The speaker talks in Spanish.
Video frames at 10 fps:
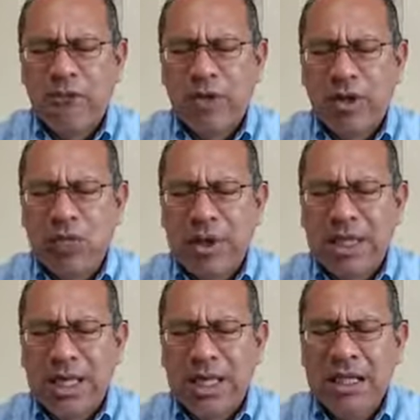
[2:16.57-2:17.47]

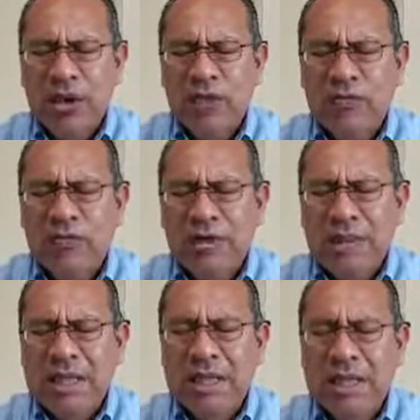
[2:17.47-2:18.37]
humildad, danos
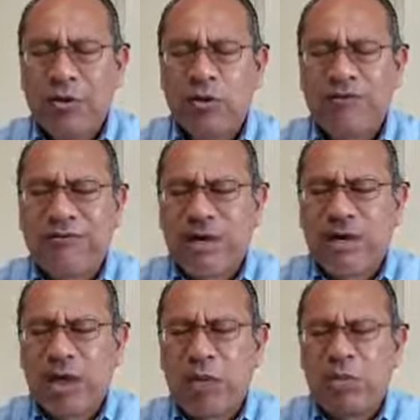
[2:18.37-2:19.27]
firmeza, danos fe,
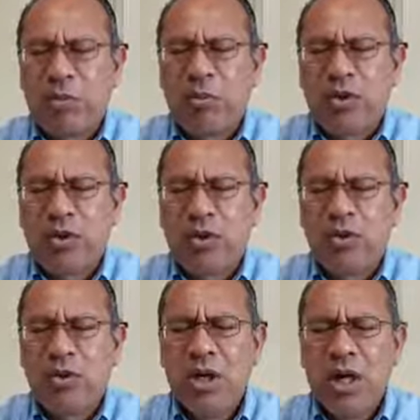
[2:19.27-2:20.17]
danos
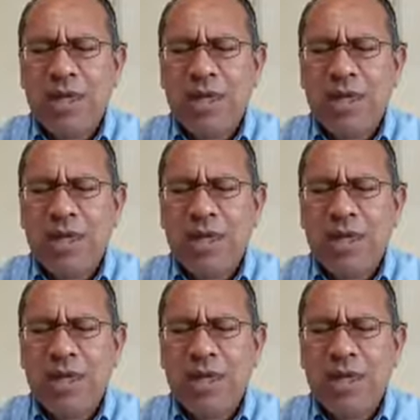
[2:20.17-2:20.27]
propósito,